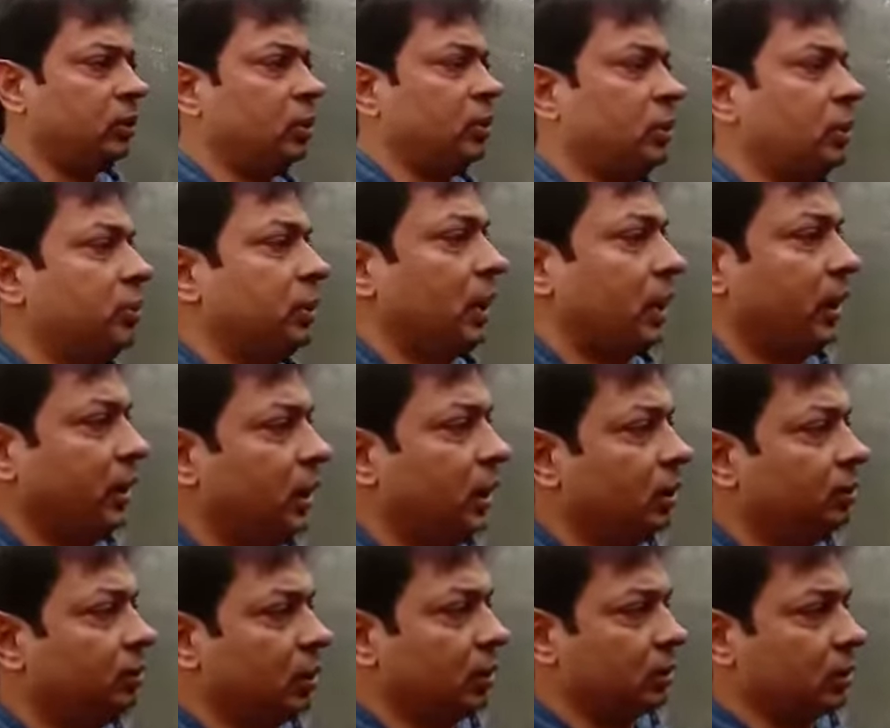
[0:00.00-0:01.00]
थोड़ा सा बताएंगे
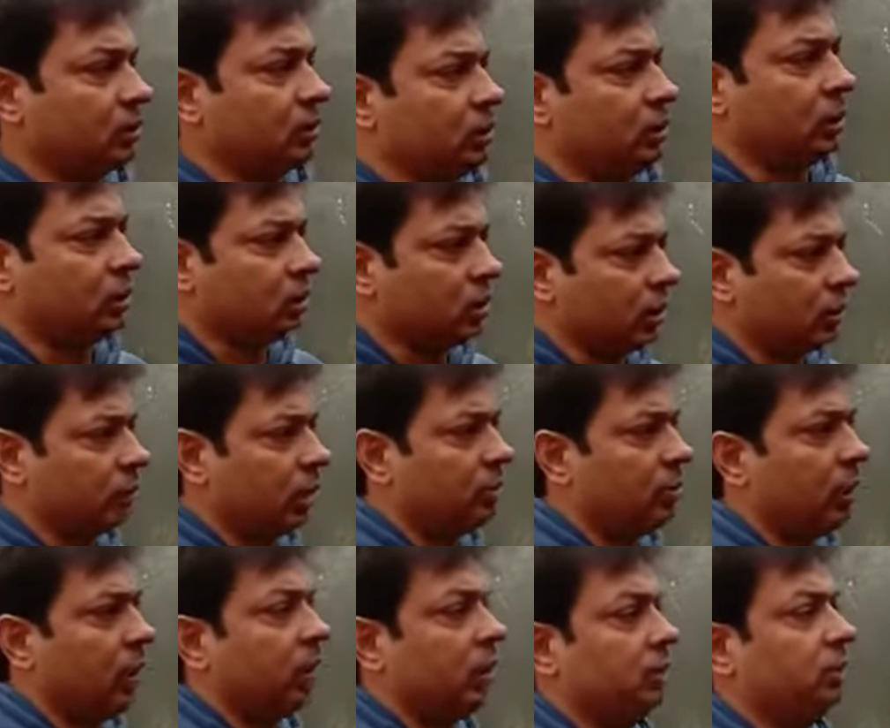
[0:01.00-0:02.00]
एक बार क्योंकि जिस तरह से
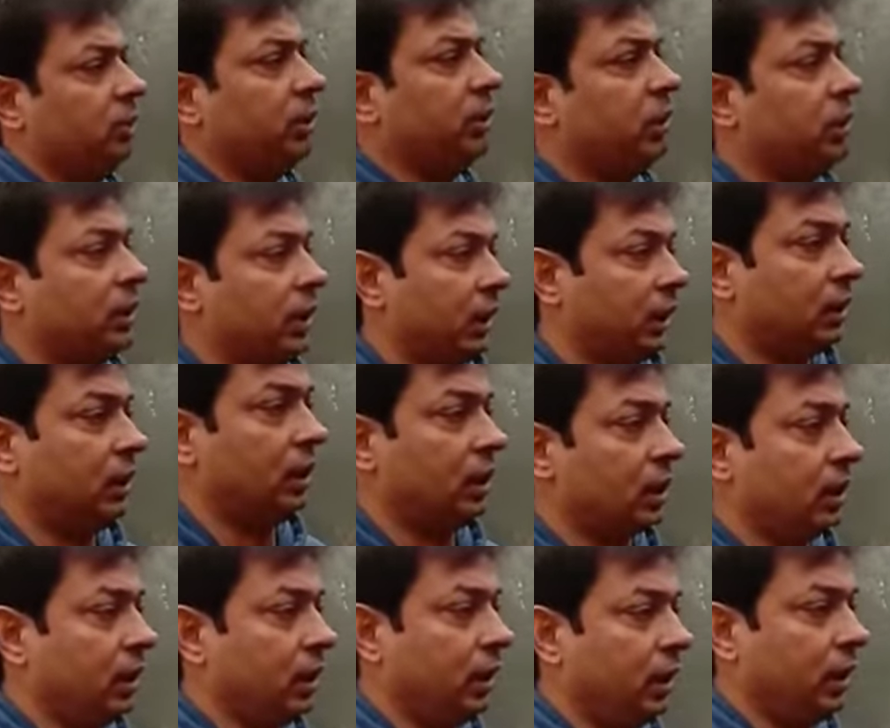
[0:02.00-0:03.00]
हमारी कंपनी डिज़ाइन कर
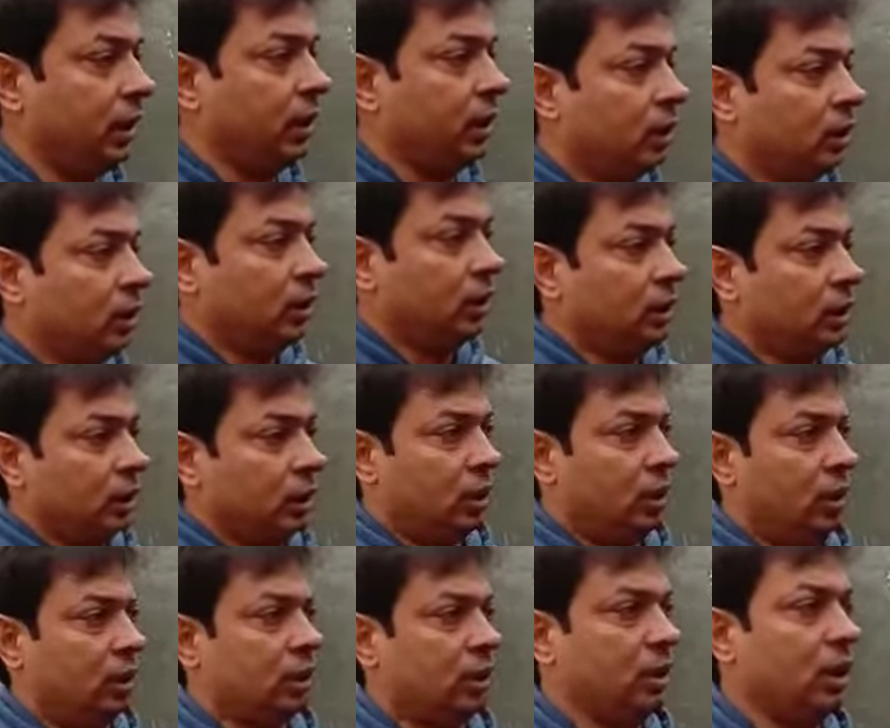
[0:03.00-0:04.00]
रही है
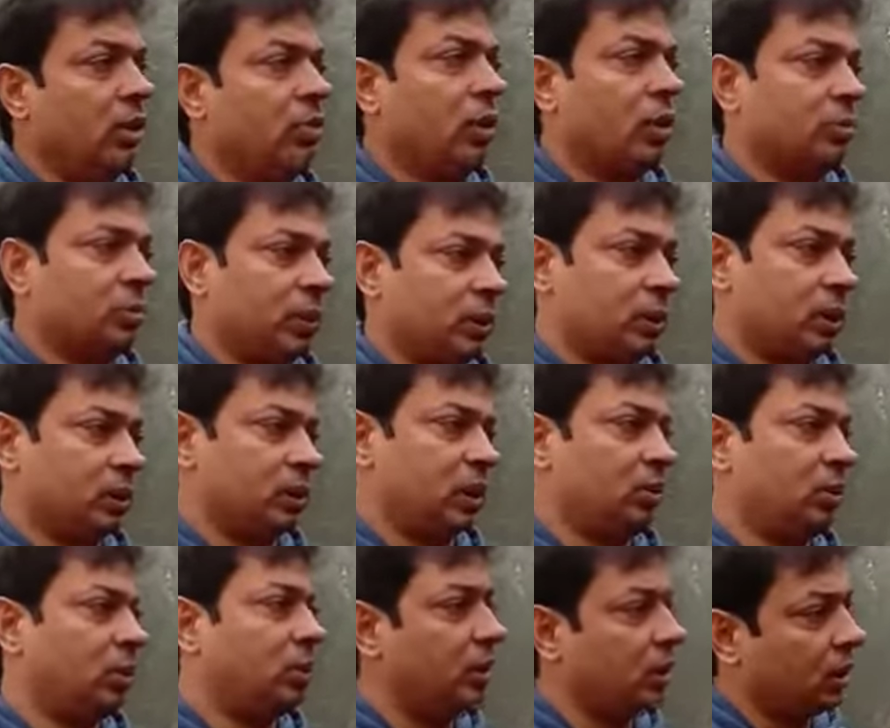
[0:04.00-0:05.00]
आ, कितना फ़र्क पड़ सकता है
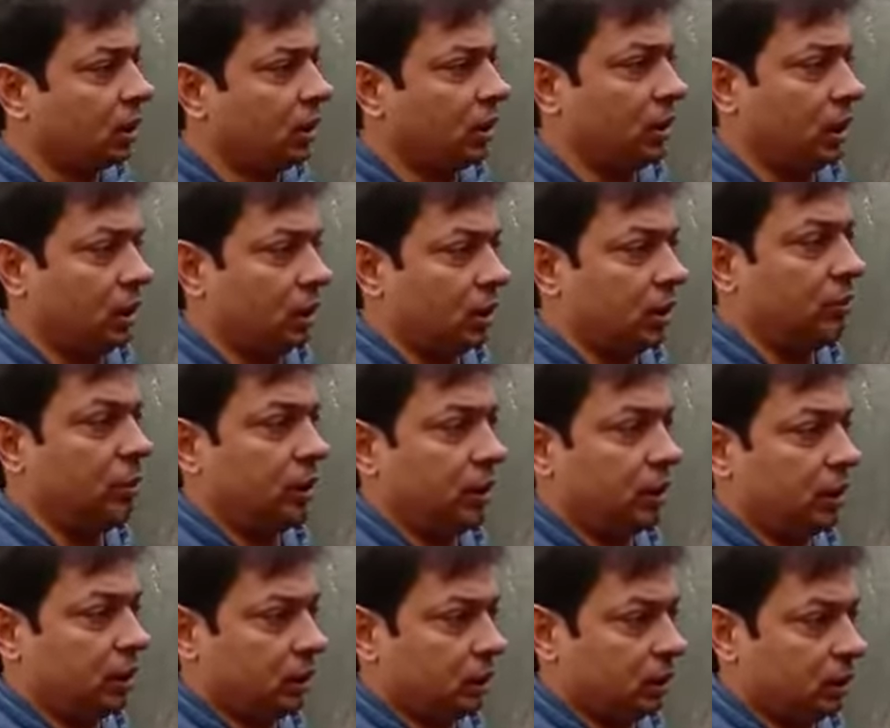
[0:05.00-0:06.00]
वीविल की किटाने से मार्केट के